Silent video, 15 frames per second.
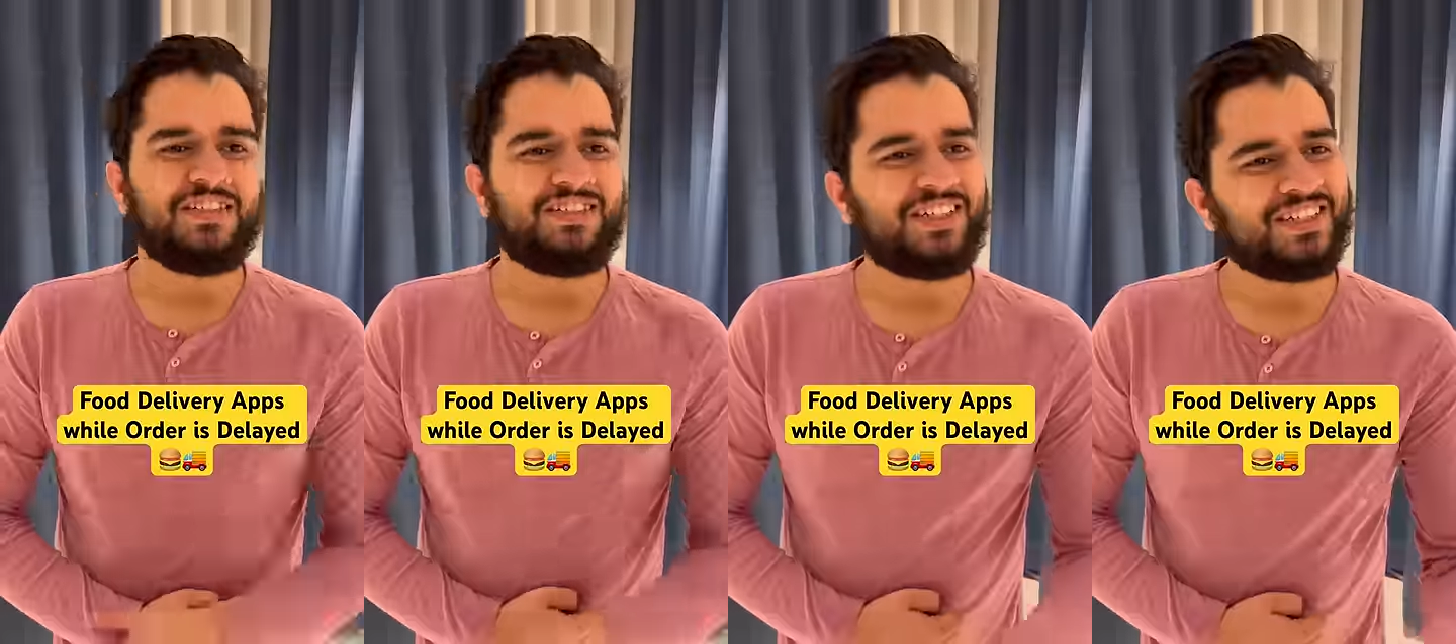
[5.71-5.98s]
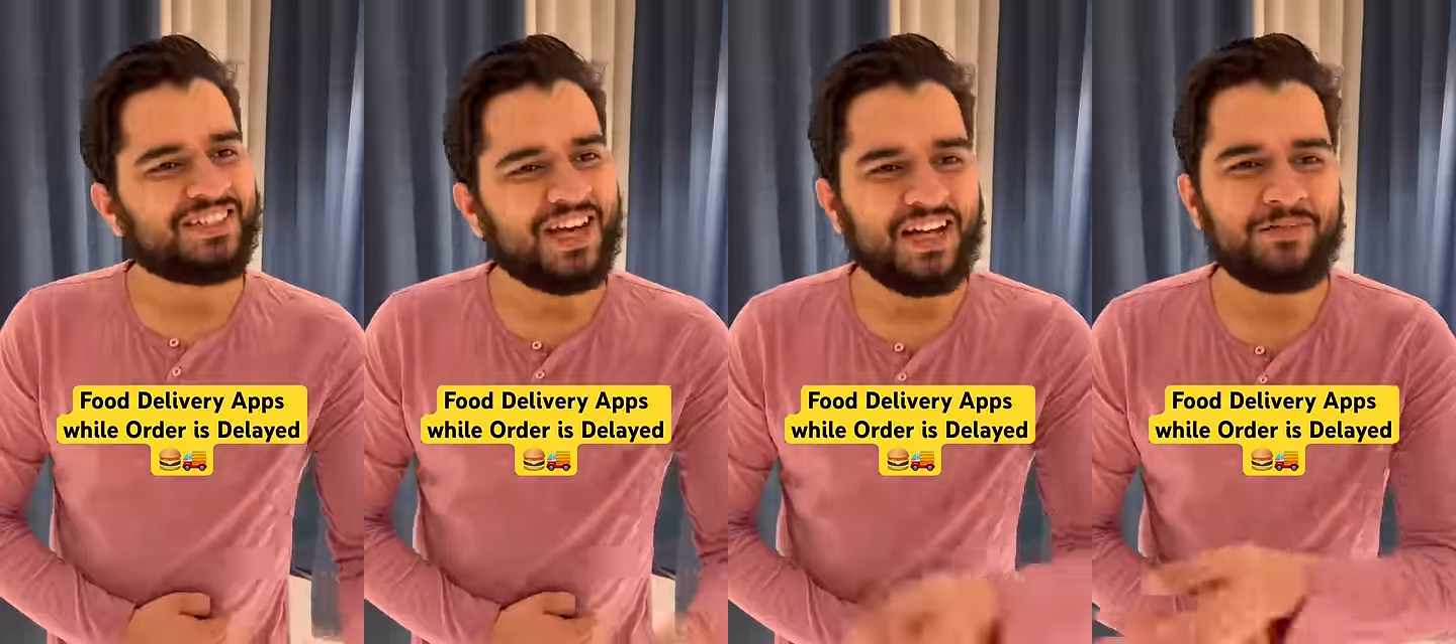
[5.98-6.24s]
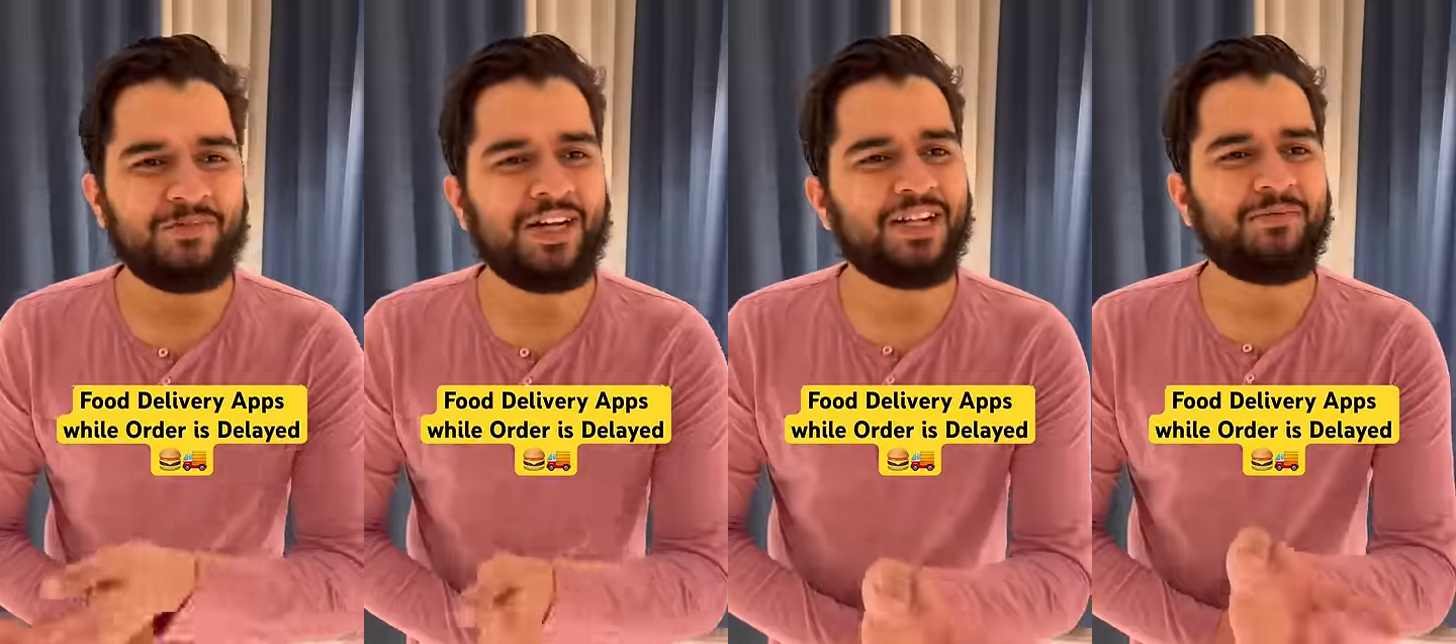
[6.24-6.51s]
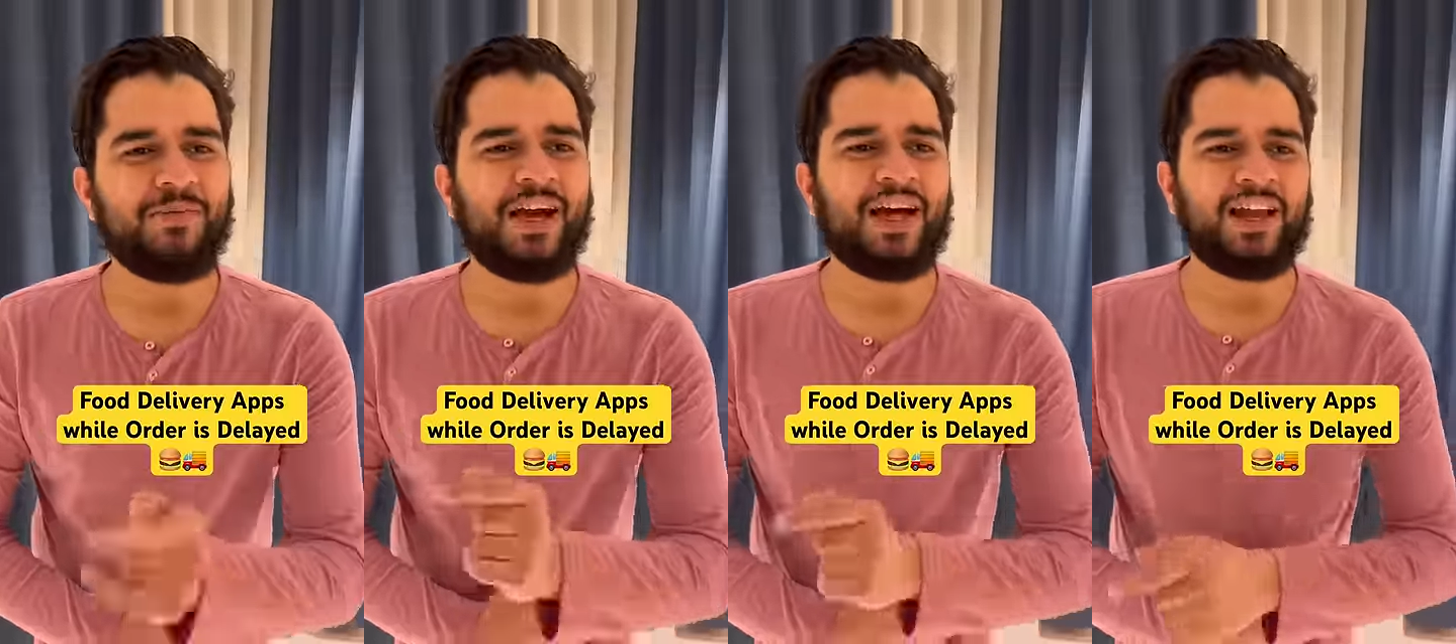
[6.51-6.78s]
सर सात
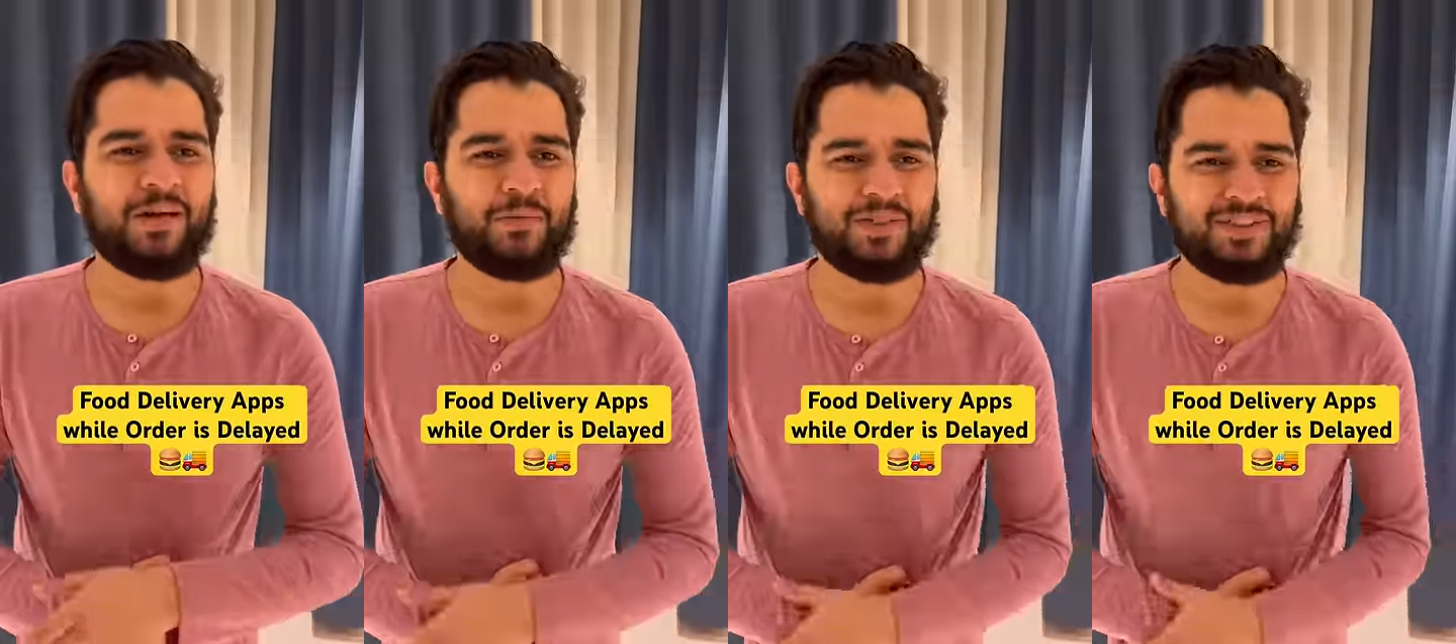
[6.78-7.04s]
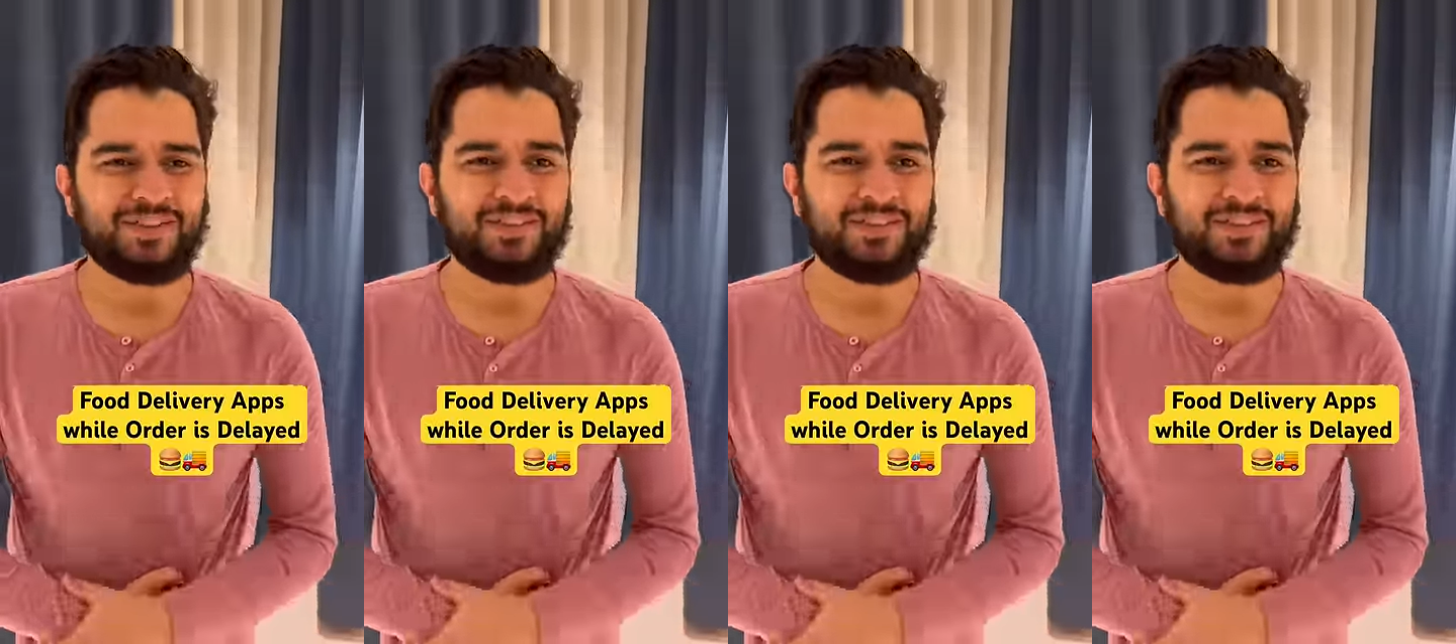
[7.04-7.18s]
मिनट में आ रहा है बस